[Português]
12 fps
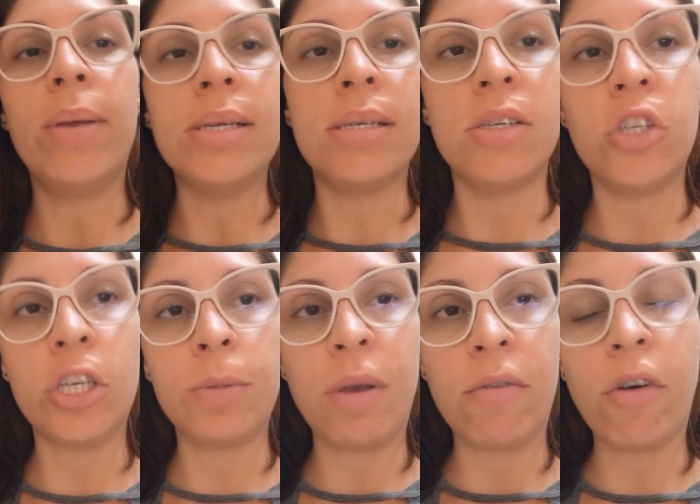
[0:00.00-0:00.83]
Esses dias
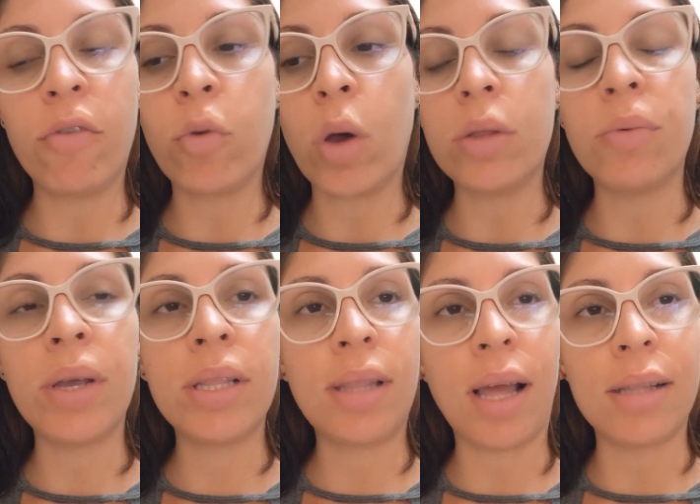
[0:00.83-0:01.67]
minha avó ficou
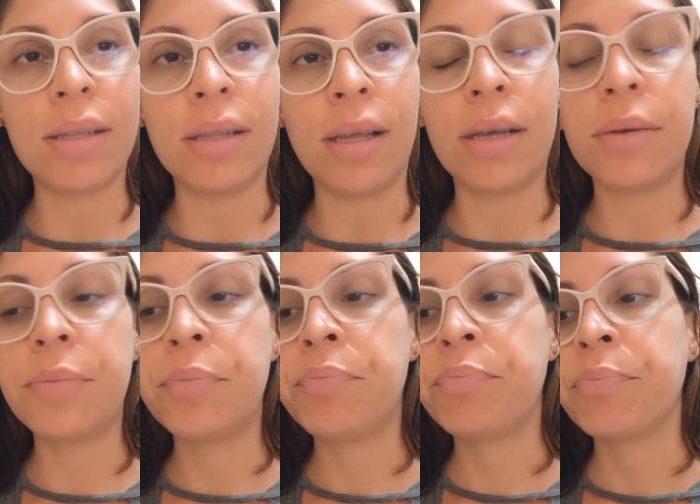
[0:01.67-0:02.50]
adoentada, né?
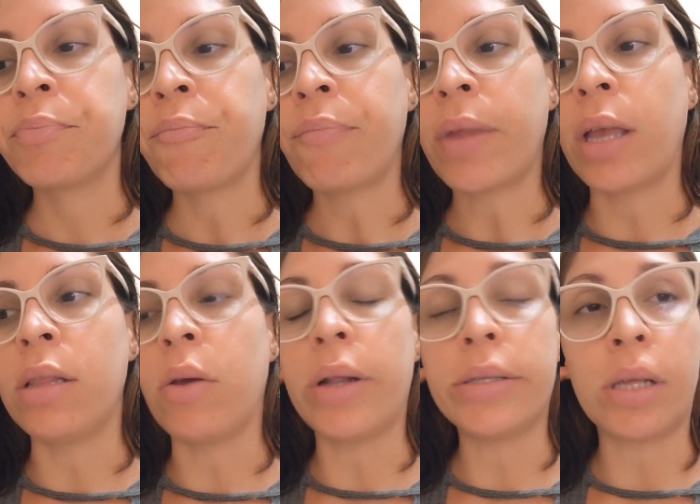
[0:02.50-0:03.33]

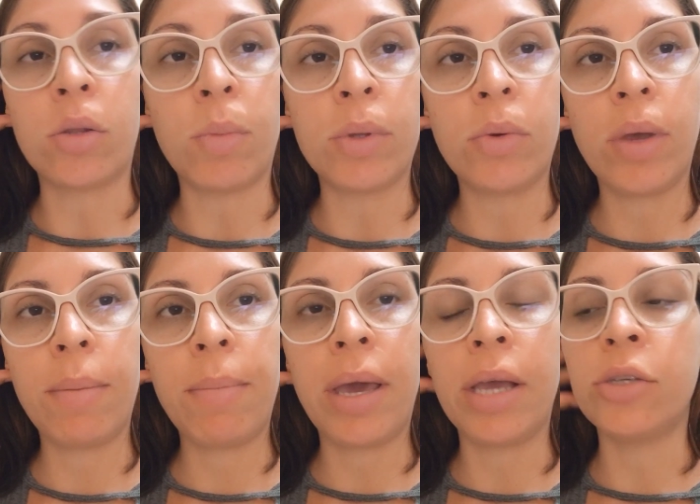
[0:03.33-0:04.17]
Então, ela tá tomando
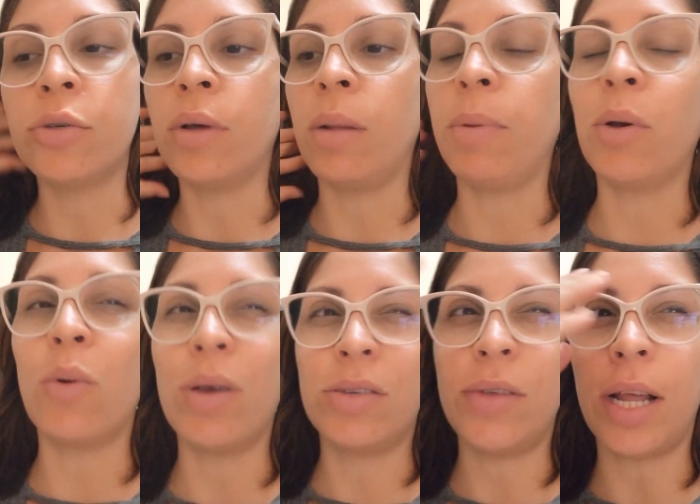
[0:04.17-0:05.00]
remédio. Ela pegou um
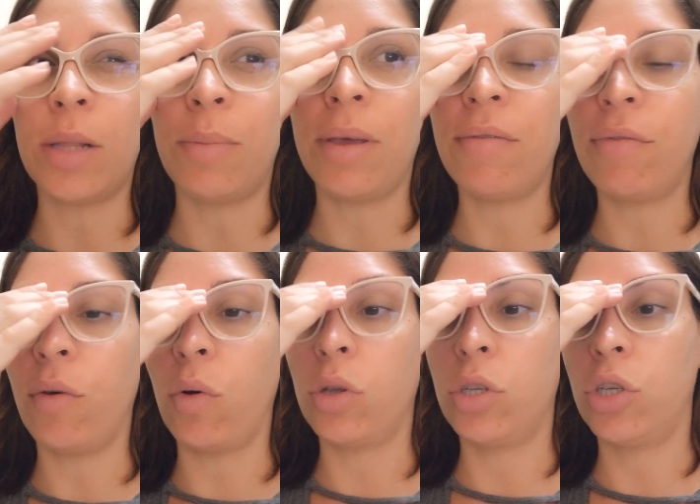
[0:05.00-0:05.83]
resfriado bem
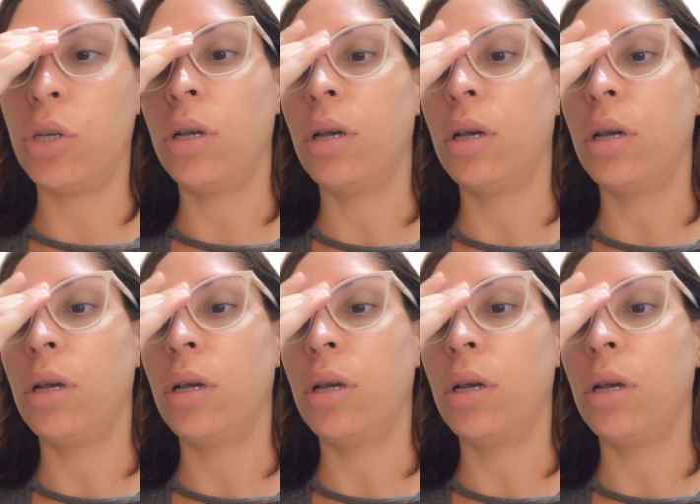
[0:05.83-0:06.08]
forte.